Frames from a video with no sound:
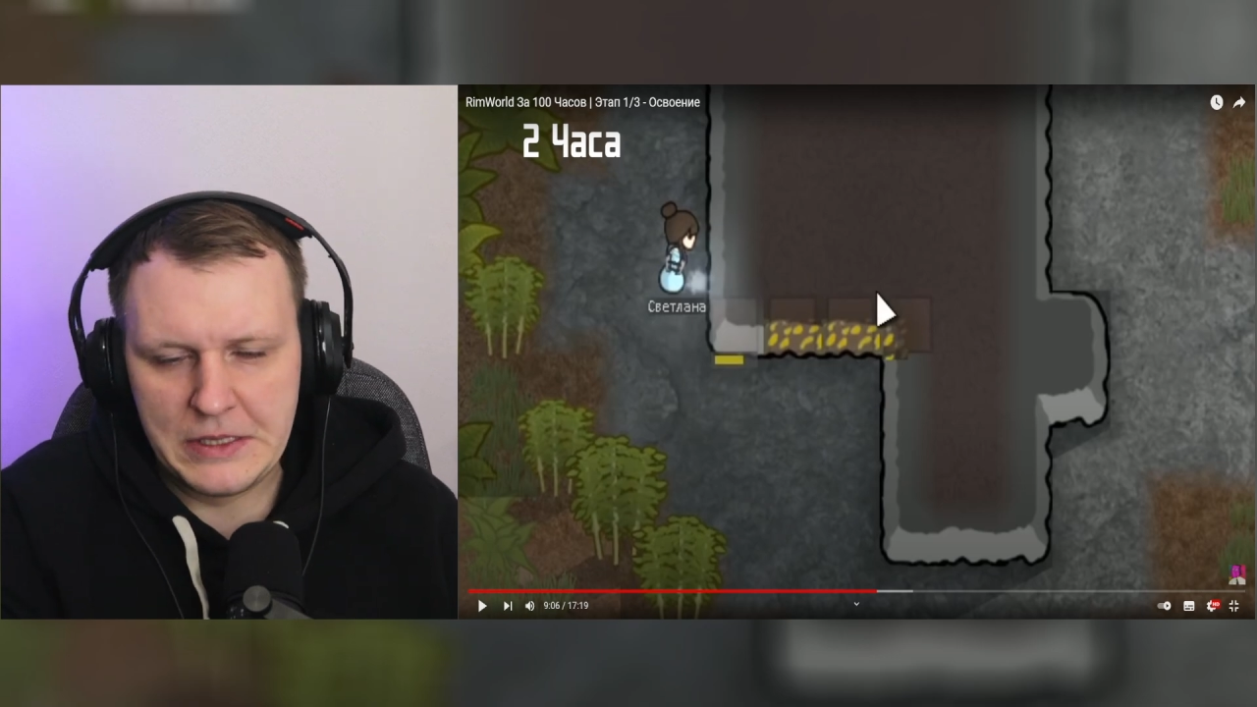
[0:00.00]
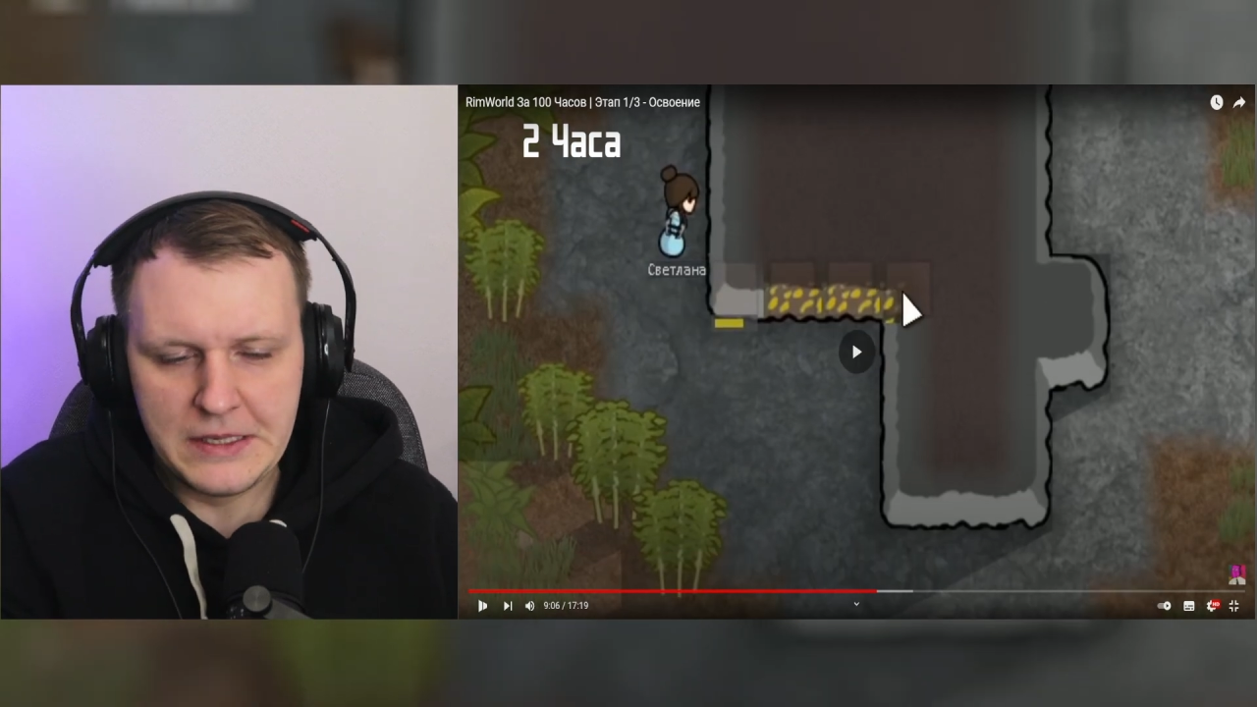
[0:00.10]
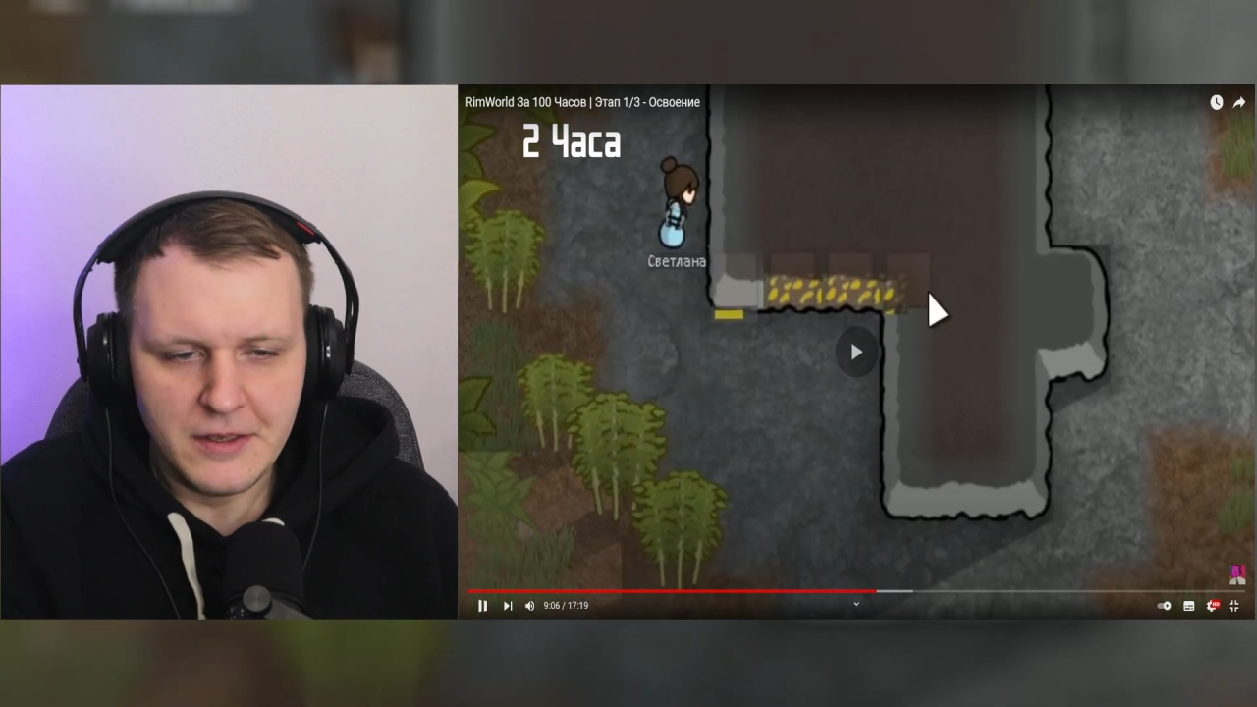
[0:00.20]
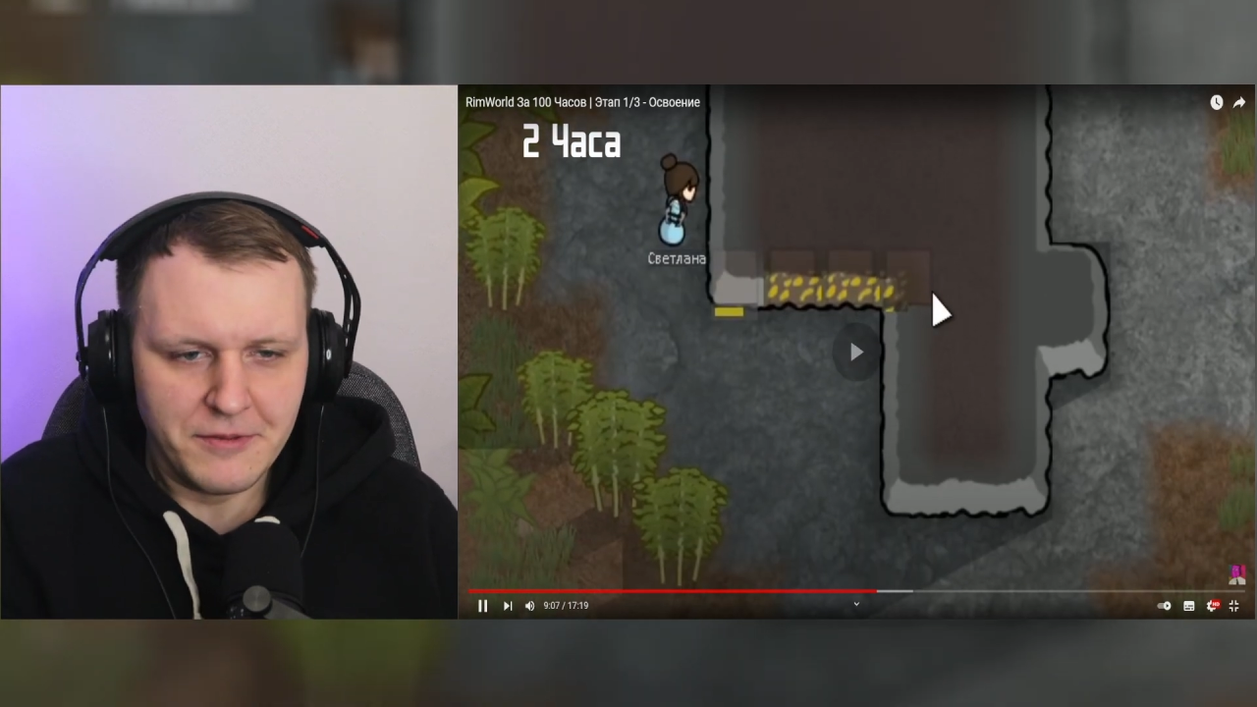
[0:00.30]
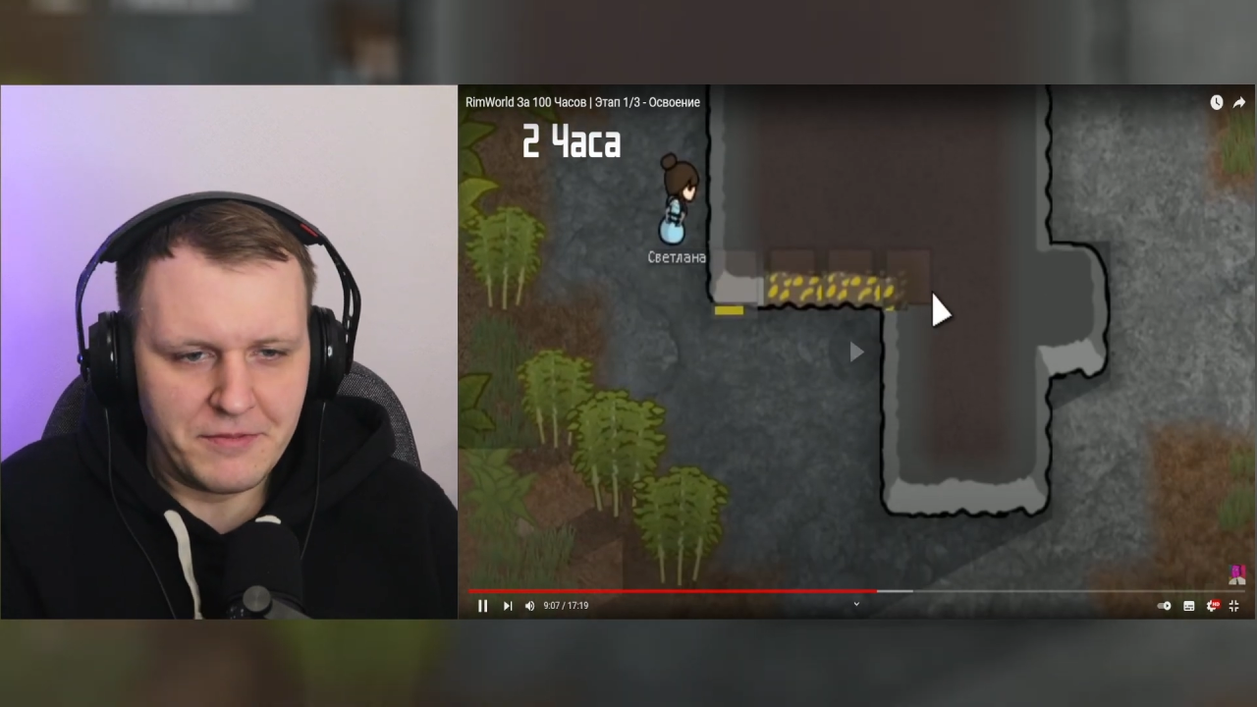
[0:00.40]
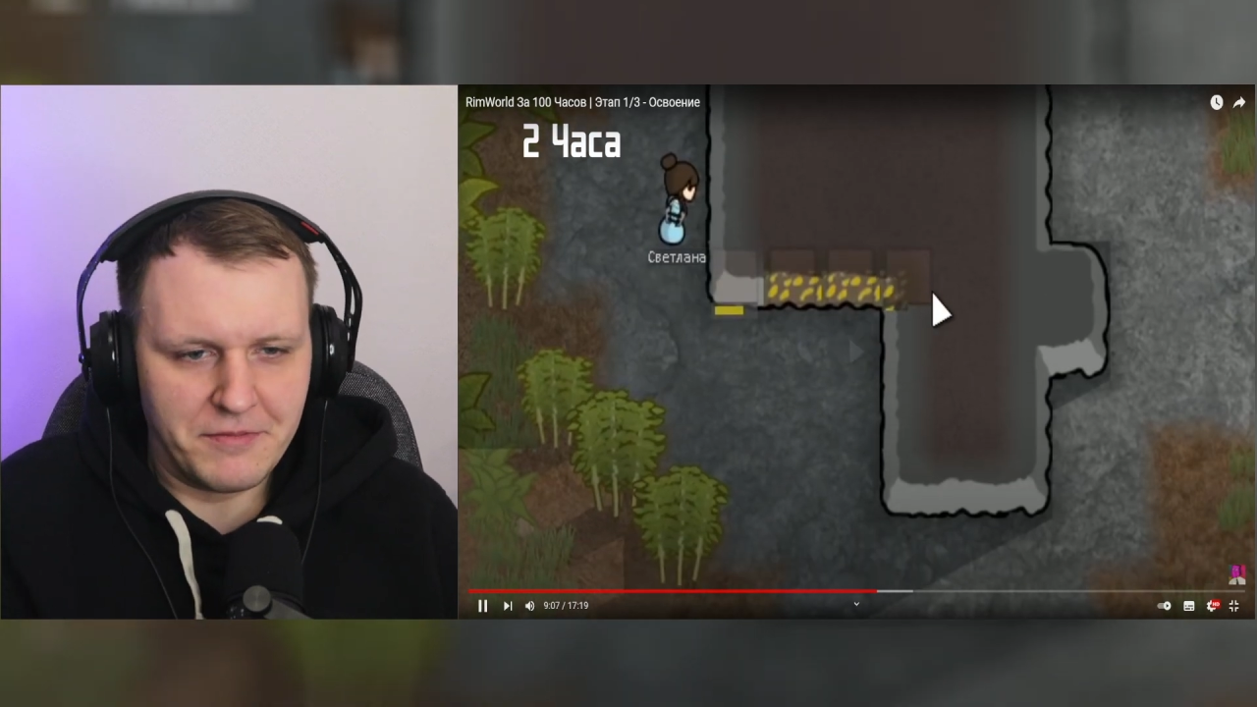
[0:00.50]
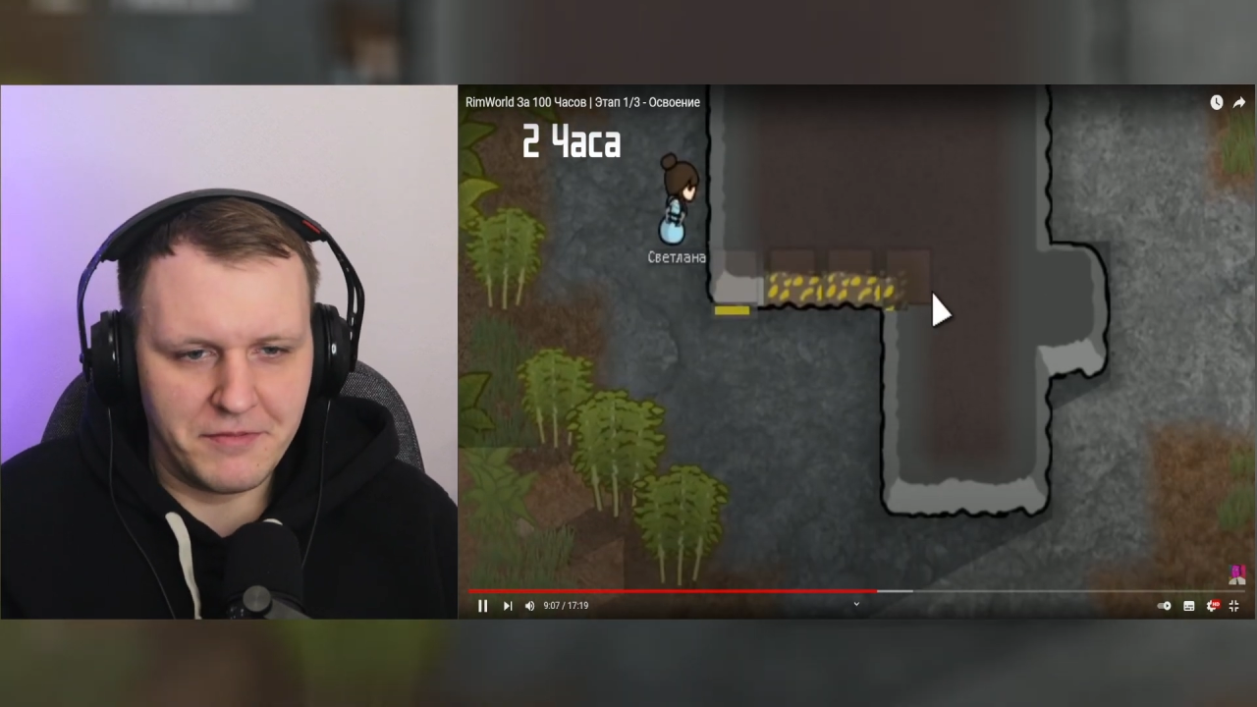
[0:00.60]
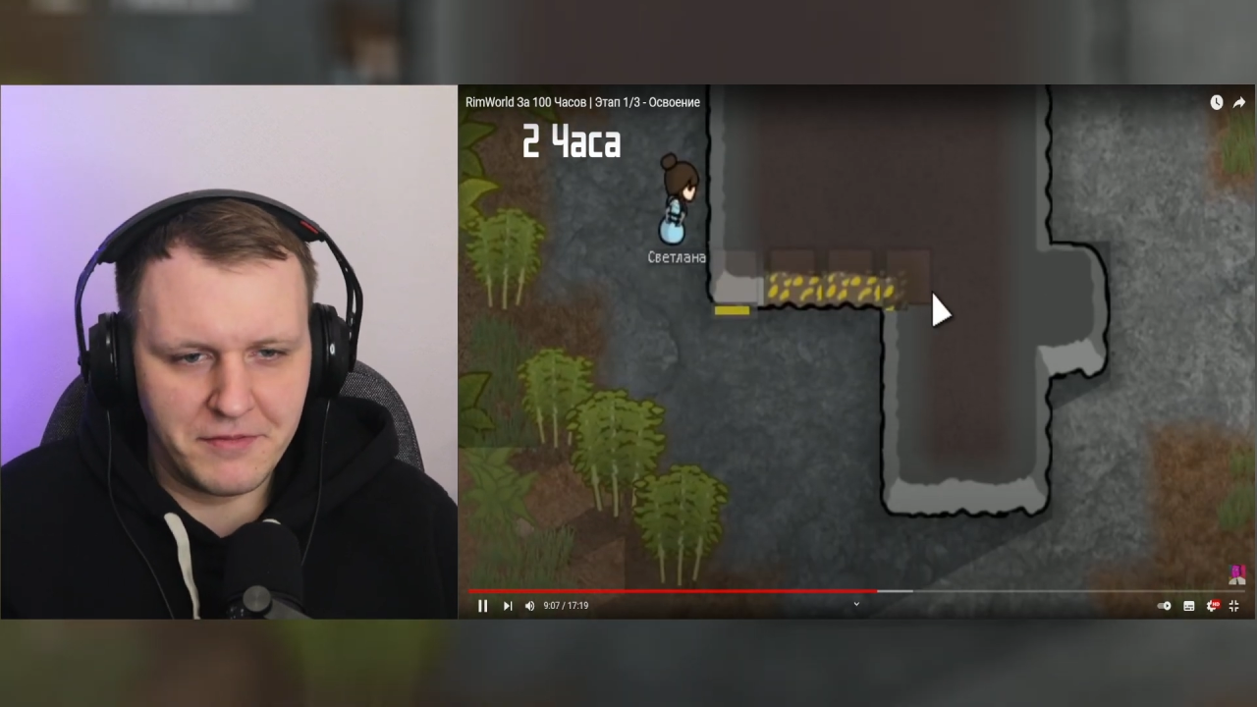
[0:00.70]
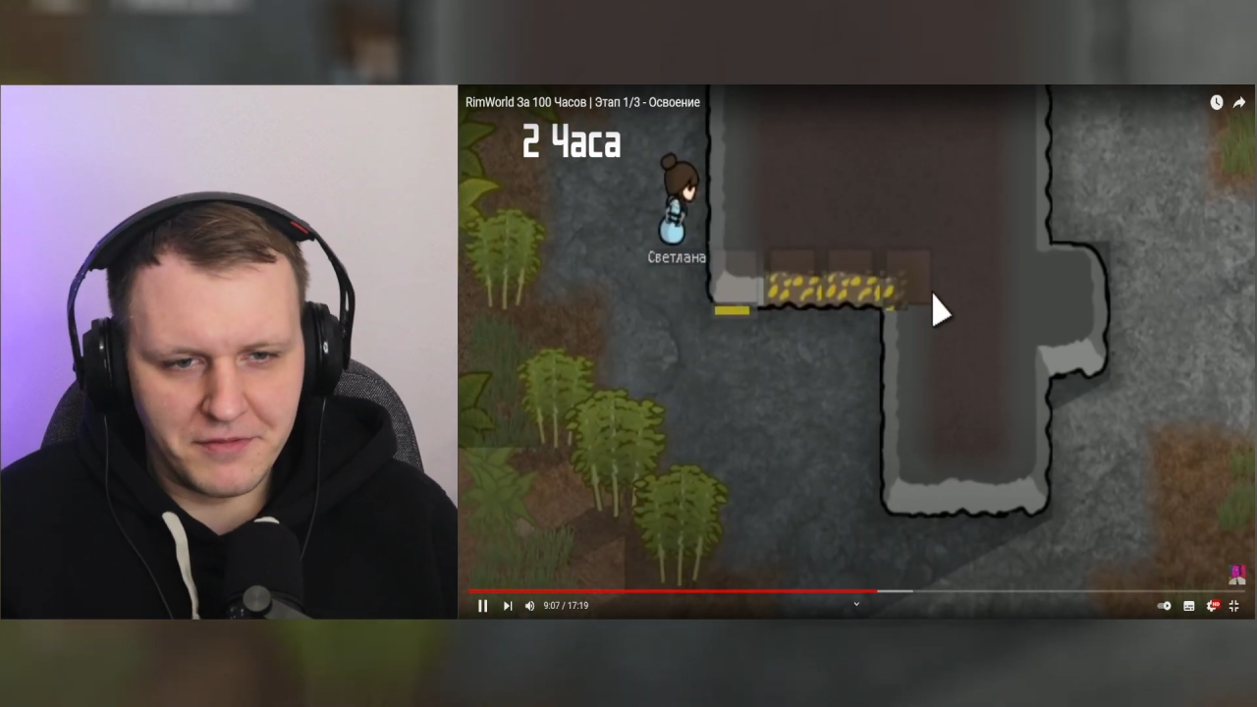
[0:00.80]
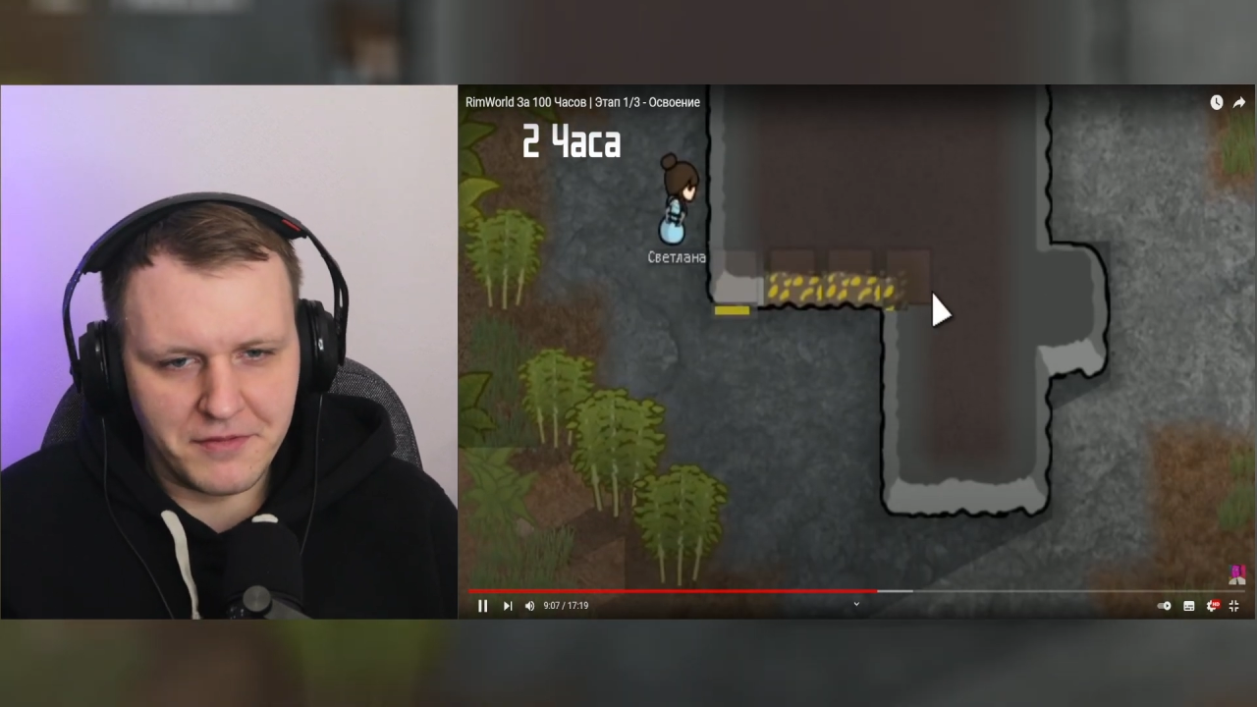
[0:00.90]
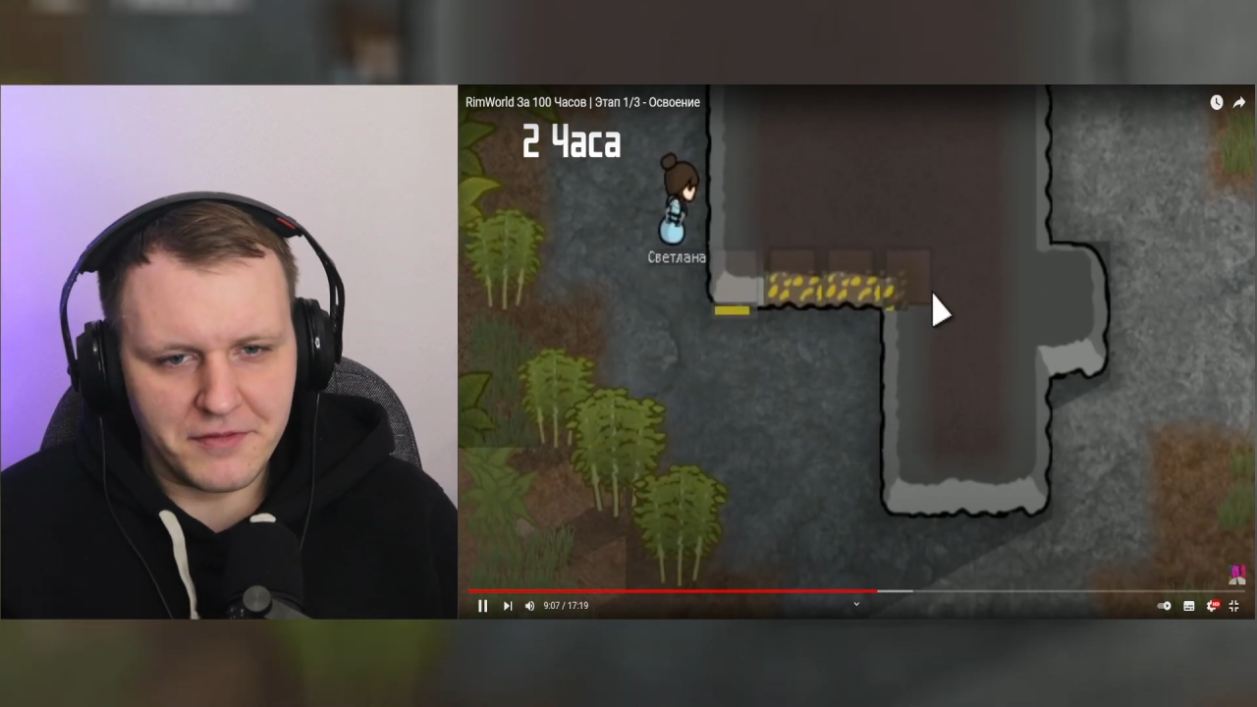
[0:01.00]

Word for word: Копать, как ни странно,